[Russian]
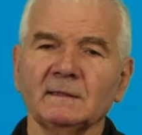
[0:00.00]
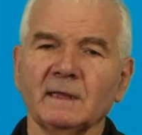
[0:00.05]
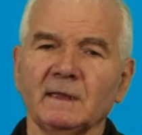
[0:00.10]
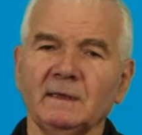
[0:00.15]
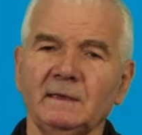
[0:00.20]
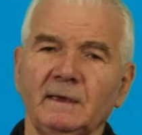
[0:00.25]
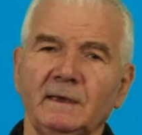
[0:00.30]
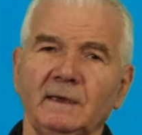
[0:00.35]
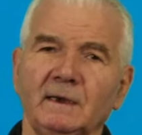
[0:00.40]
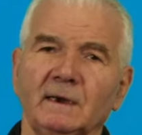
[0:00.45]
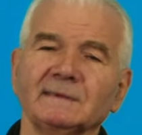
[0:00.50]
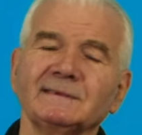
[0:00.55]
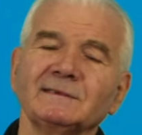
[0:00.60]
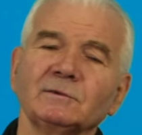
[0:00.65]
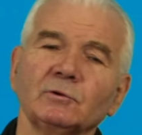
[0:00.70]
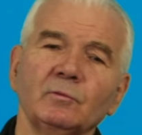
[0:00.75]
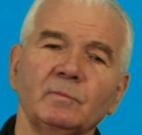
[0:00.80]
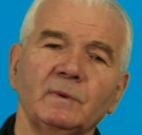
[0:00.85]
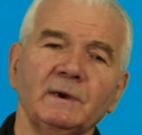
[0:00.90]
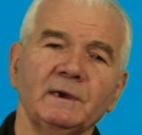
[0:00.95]
такие
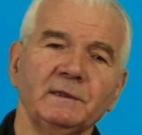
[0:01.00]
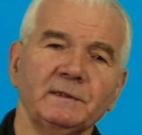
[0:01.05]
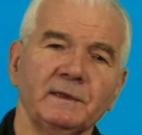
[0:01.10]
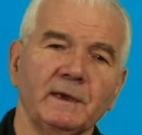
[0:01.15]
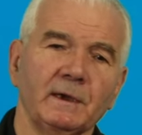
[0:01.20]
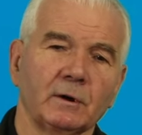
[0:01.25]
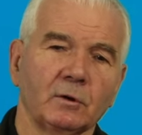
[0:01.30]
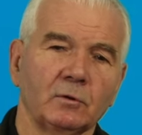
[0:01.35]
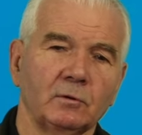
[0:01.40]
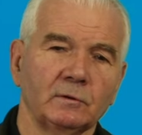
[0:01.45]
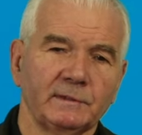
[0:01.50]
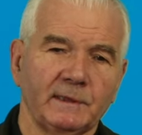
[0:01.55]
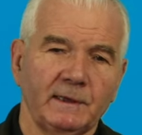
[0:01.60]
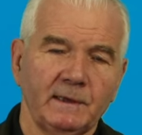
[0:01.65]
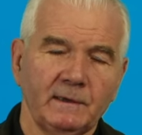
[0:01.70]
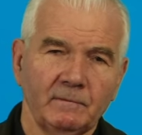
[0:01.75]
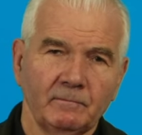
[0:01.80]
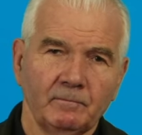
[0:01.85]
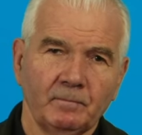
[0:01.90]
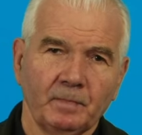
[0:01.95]
особые
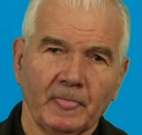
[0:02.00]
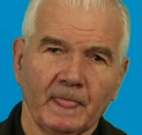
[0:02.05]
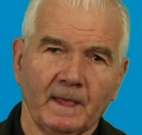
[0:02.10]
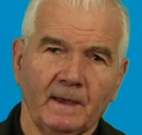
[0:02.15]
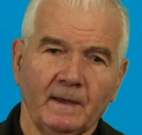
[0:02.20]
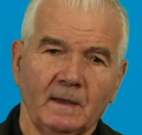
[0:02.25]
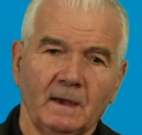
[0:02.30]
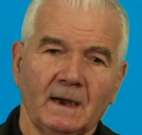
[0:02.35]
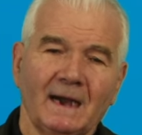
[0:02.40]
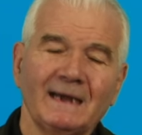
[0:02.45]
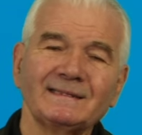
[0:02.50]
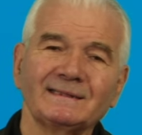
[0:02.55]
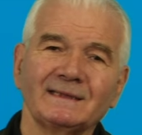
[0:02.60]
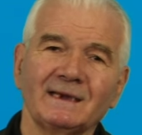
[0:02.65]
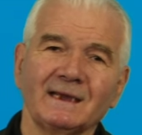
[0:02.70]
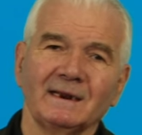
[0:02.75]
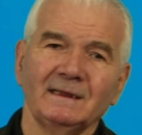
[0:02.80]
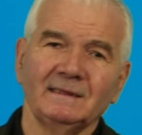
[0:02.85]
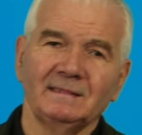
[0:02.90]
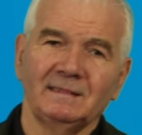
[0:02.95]
нейроны,
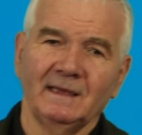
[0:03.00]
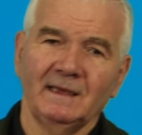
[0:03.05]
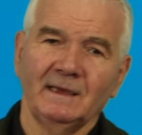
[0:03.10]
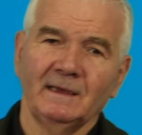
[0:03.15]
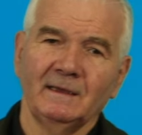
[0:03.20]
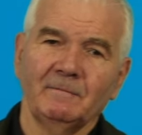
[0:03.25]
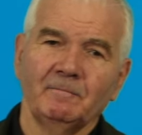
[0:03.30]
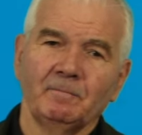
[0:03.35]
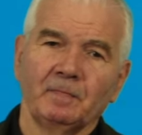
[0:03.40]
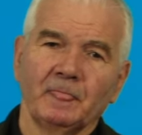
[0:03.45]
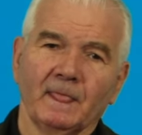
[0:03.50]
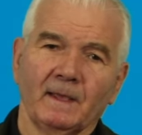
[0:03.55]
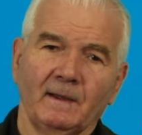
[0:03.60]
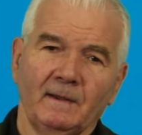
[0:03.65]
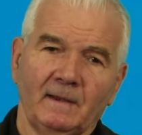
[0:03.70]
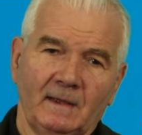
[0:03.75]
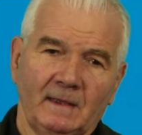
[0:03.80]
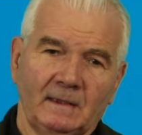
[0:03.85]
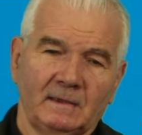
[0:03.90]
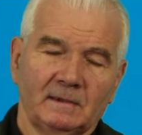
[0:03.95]
открытые,
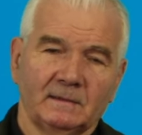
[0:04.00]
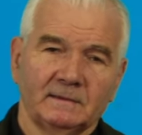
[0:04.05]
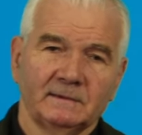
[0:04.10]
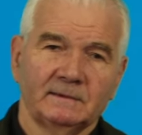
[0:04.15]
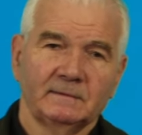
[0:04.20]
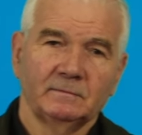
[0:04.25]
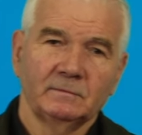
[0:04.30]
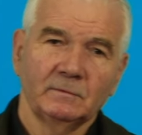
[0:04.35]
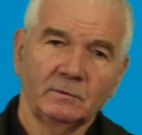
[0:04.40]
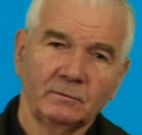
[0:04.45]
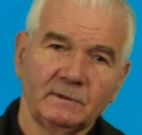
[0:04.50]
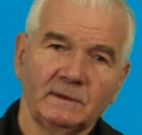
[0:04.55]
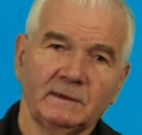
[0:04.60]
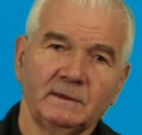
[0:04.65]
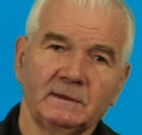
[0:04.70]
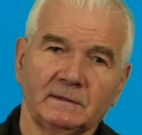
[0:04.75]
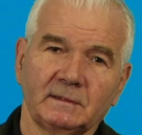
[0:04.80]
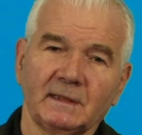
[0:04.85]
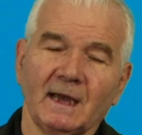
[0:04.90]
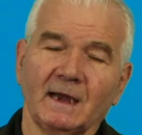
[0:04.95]
ну,
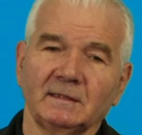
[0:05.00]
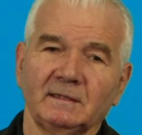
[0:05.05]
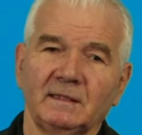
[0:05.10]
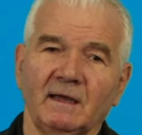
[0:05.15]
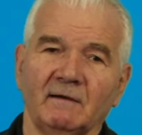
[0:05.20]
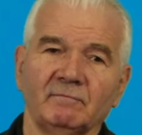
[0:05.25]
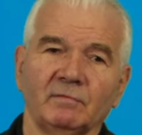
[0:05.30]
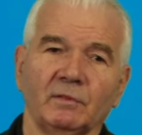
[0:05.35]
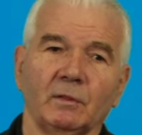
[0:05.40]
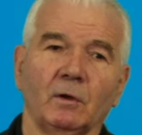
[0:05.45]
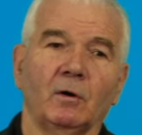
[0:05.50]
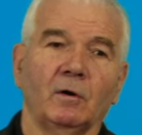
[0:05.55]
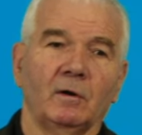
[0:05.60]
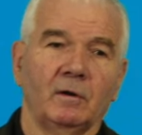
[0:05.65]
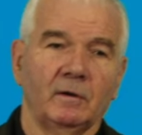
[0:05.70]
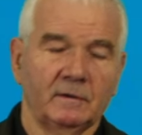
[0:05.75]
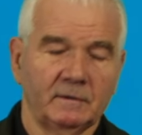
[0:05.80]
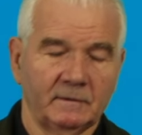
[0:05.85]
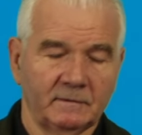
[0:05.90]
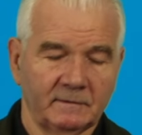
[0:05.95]
не так
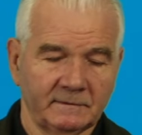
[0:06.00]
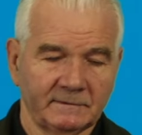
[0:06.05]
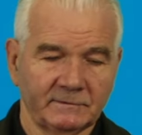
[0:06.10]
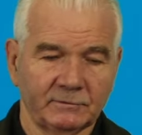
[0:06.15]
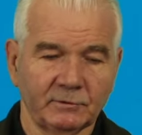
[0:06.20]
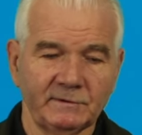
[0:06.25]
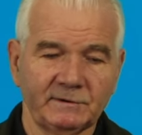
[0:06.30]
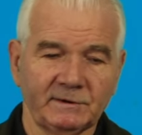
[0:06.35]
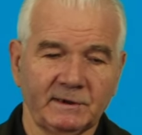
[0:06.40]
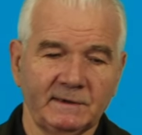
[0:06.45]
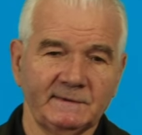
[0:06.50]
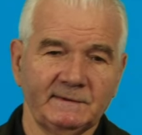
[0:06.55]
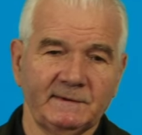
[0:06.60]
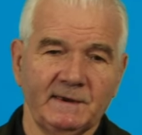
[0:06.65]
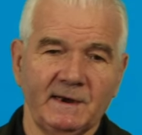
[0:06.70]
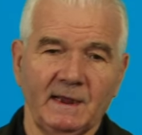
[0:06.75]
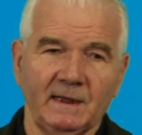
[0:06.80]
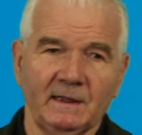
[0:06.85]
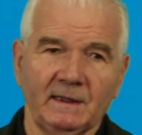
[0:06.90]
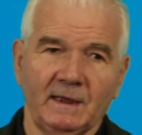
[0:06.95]
давно с точки
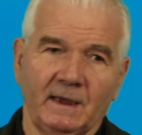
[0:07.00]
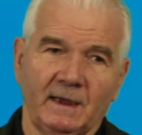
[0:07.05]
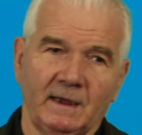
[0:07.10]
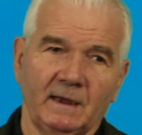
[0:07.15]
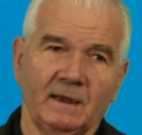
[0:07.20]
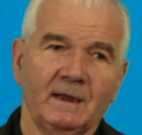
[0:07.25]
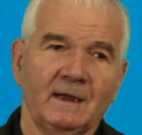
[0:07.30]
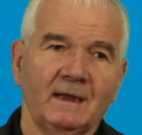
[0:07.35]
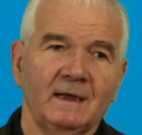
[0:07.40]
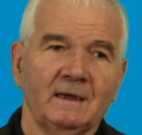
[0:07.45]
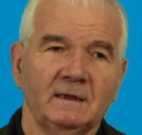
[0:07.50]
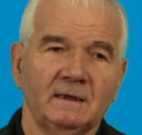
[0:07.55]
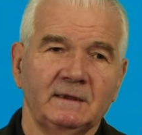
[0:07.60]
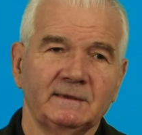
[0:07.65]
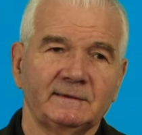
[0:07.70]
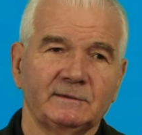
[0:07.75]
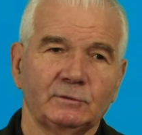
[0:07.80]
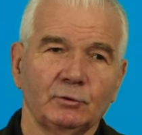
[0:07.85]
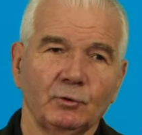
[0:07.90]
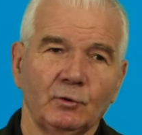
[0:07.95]
зрения
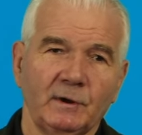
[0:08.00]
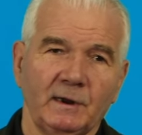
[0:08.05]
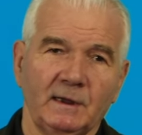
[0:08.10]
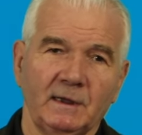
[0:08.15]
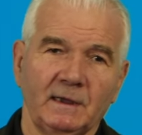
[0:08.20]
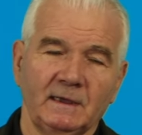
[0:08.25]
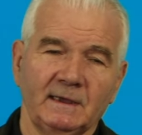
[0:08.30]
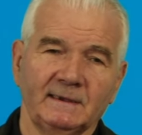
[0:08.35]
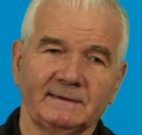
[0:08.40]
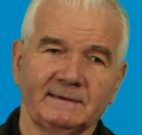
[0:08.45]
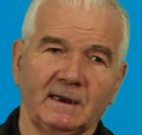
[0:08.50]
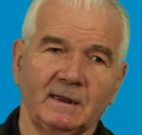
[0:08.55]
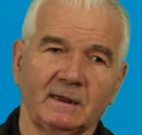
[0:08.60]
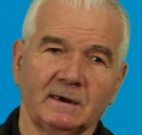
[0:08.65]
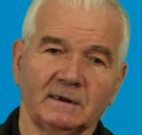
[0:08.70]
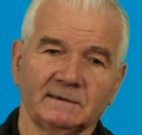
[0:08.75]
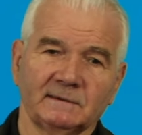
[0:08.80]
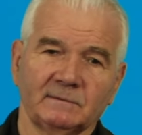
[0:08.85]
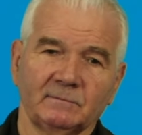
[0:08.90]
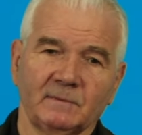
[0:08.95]
истории, если
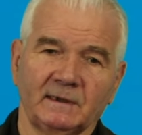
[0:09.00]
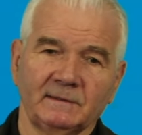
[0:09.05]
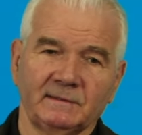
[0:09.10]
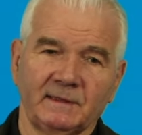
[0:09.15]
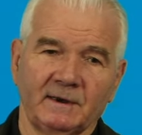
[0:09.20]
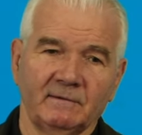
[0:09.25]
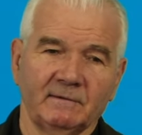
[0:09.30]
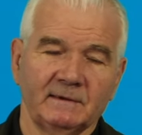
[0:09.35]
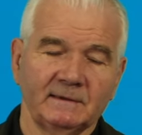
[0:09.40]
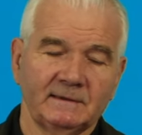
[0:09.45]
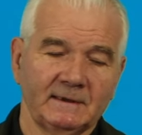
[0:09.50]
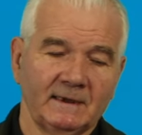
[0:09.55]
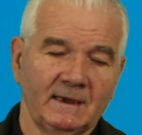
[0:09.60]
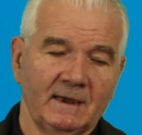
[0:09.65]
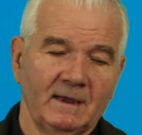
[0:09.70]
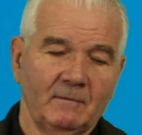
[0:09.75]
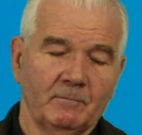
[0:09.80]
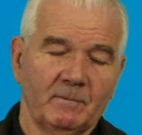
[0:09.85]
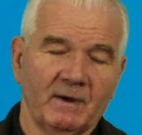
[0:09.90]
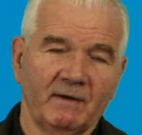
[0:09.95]
рассматривать
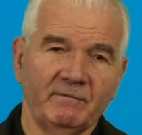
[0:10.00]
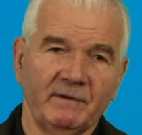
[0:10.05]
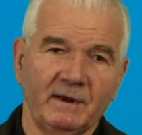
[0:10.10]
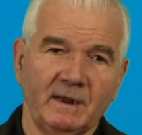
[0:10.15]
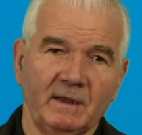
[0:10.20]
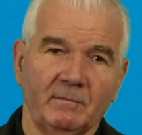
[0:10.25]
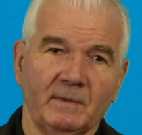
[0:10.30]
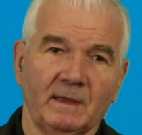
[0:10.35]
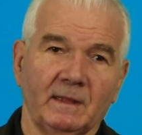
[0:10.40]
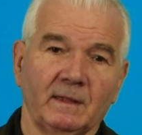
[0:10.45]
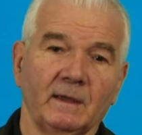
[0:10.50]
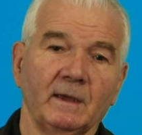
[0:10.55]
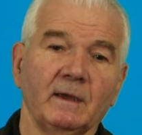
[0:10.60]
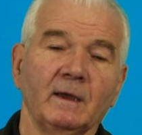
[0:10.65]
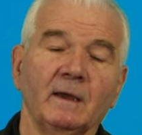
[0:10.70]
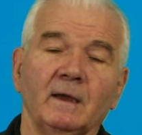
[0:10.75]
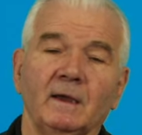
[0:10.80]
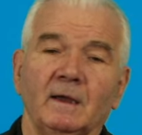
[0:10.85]
по времени,